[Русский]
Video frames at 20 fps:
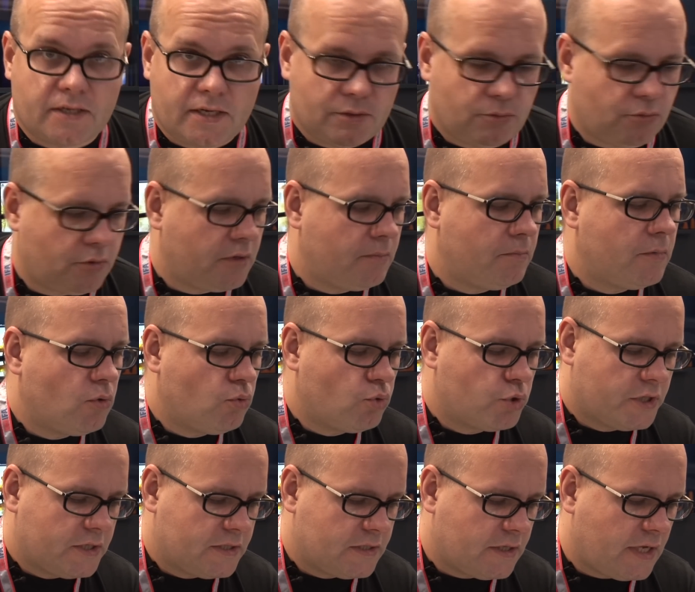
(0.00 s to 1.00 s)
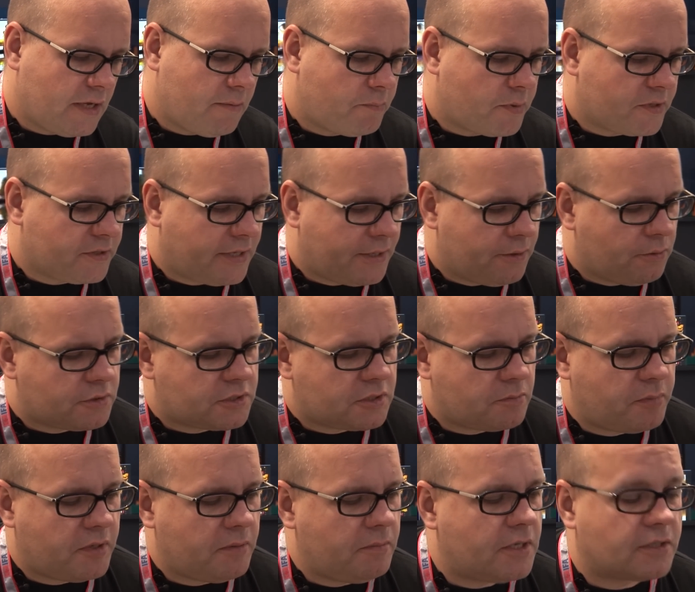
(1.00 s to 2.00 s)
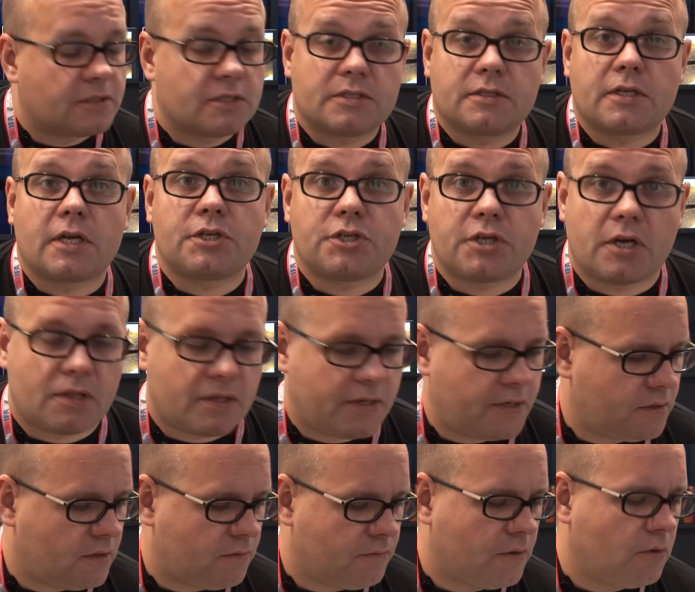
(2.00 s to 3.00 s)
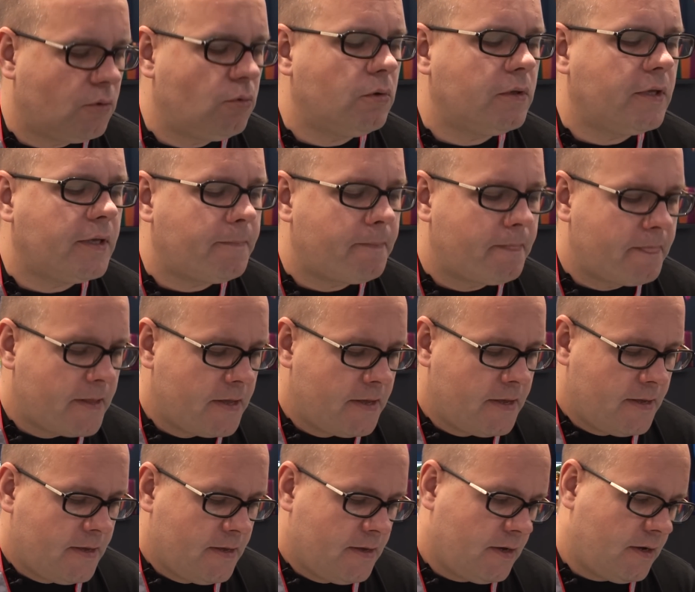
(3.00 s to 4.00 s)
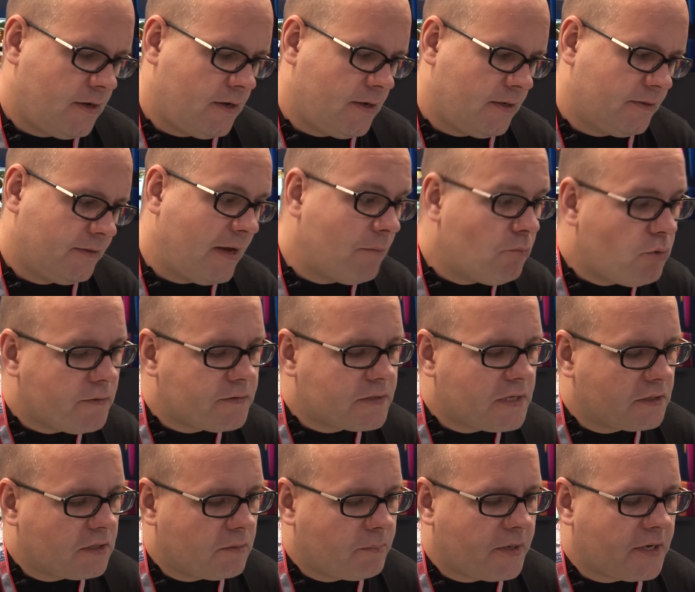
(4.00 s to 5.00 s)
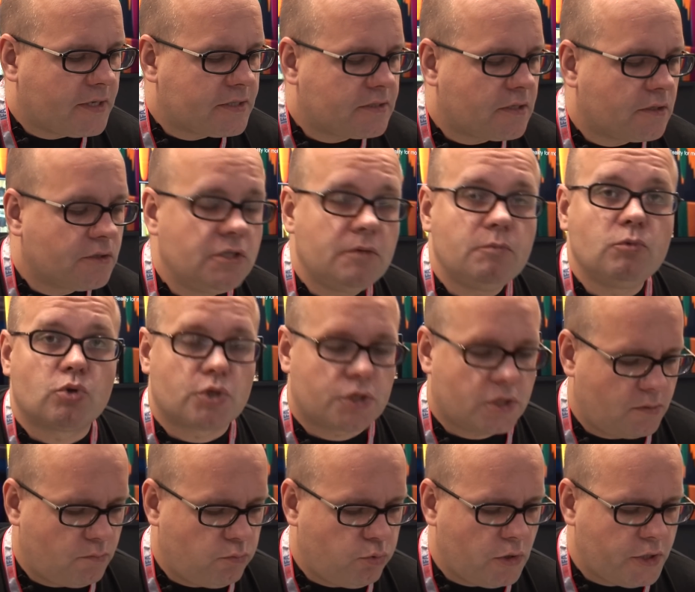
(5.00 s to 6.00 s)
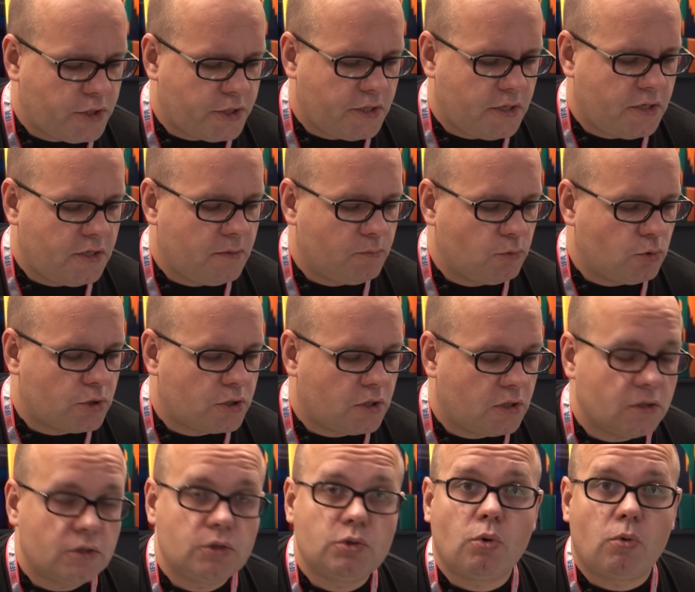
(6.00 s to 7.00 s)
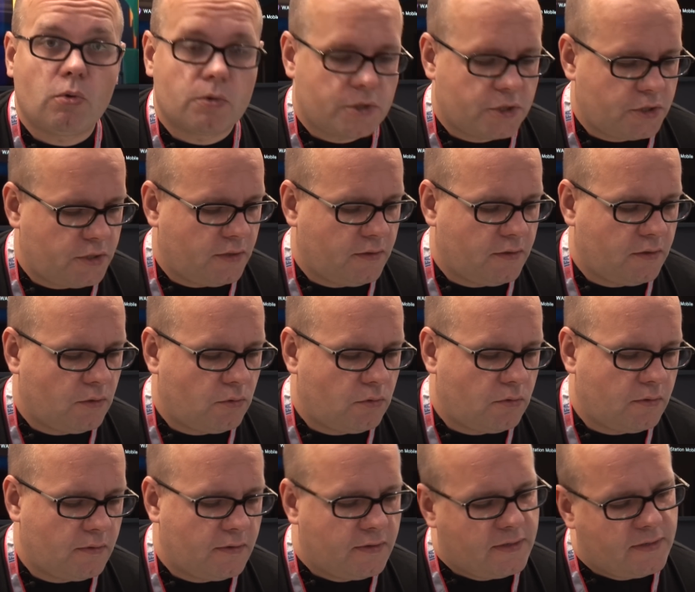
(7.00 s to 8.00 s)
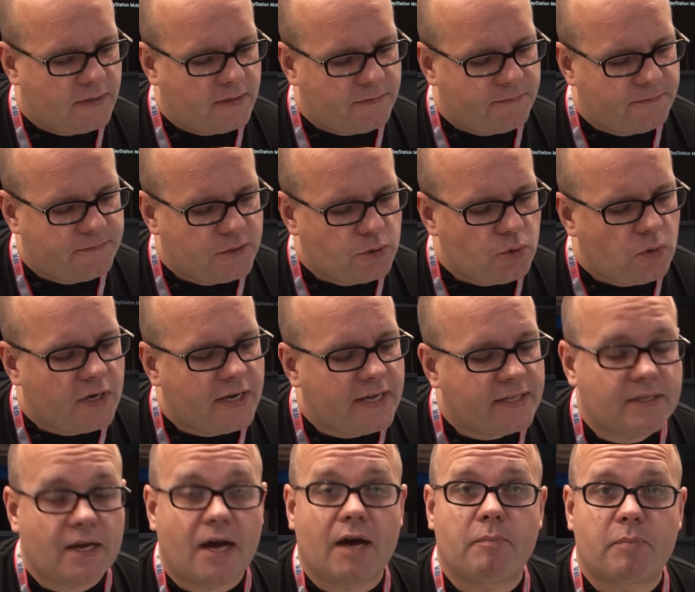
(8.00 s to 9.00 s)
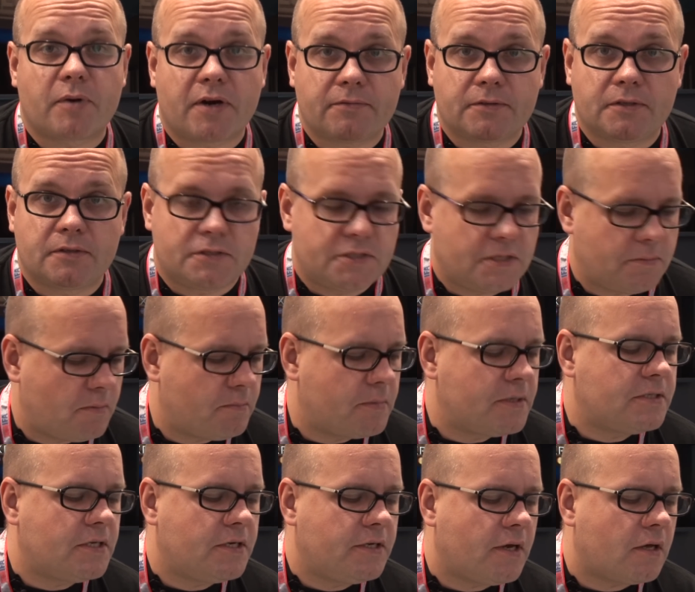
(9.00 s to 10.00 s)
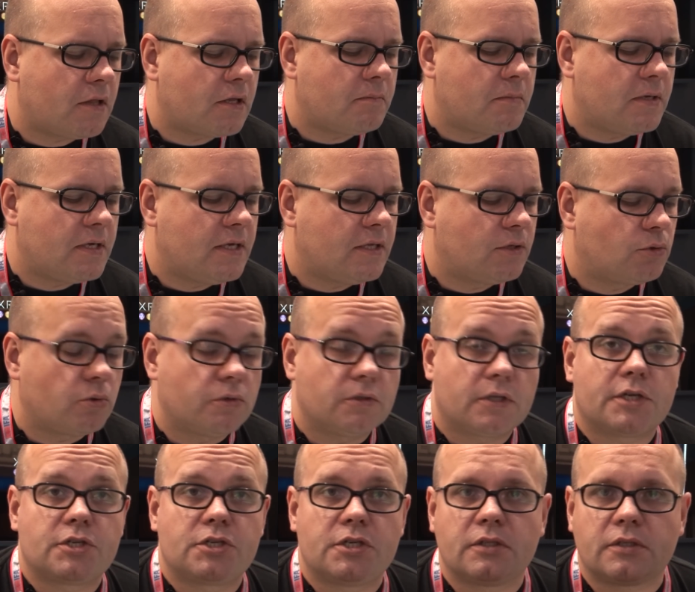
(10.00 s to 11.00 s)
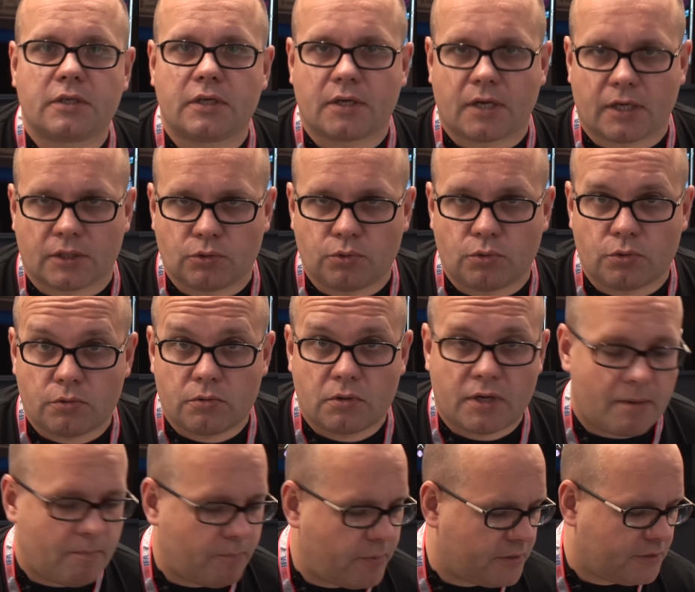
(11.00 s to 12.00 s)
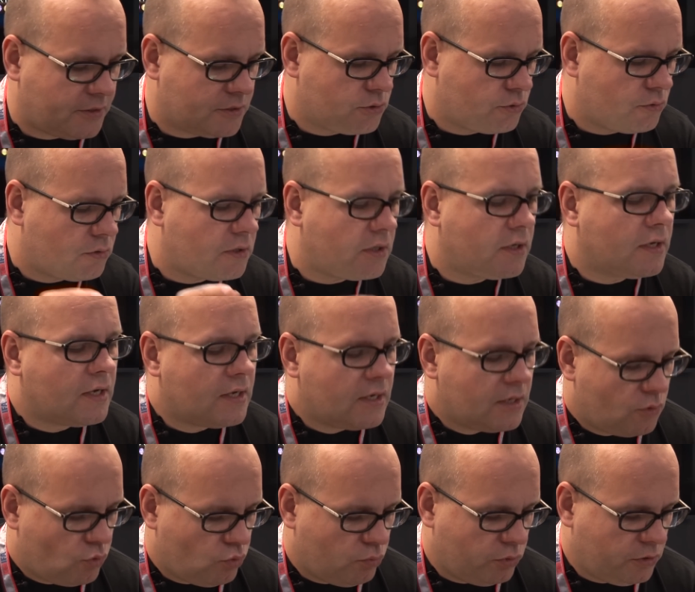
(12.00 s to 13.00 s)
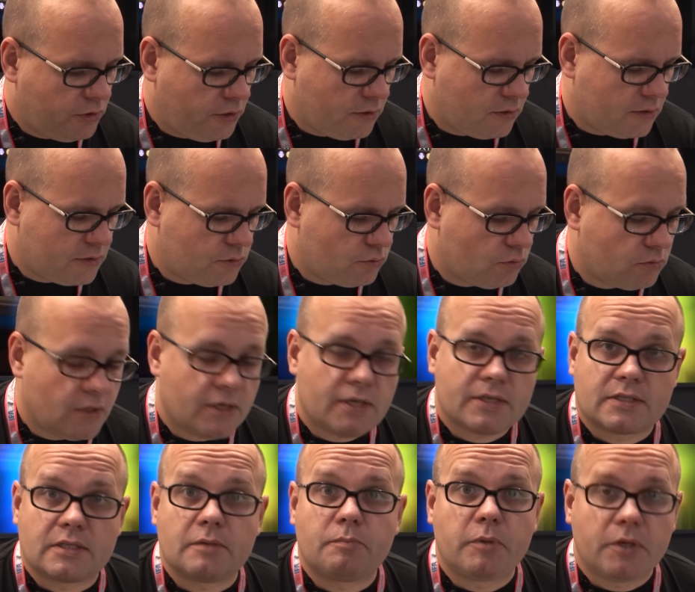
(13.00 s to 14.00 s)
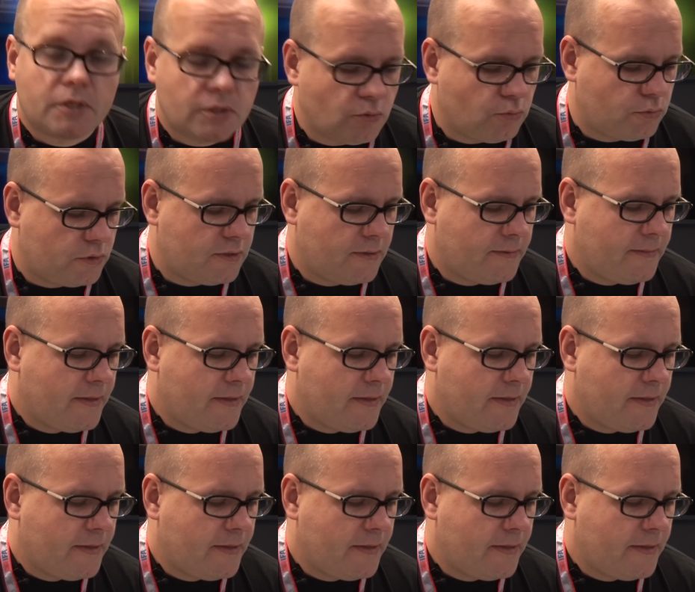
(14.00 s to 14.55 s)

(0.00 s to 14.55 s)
которая мы уже знаем, продается примерно с начала этого года. А, на мой взгляд, аппарат стал немножко больше и немножко толще, но а, все это оправдано теми материалами и той начинкой, которую компания Sony умудрилась туда запихнуть.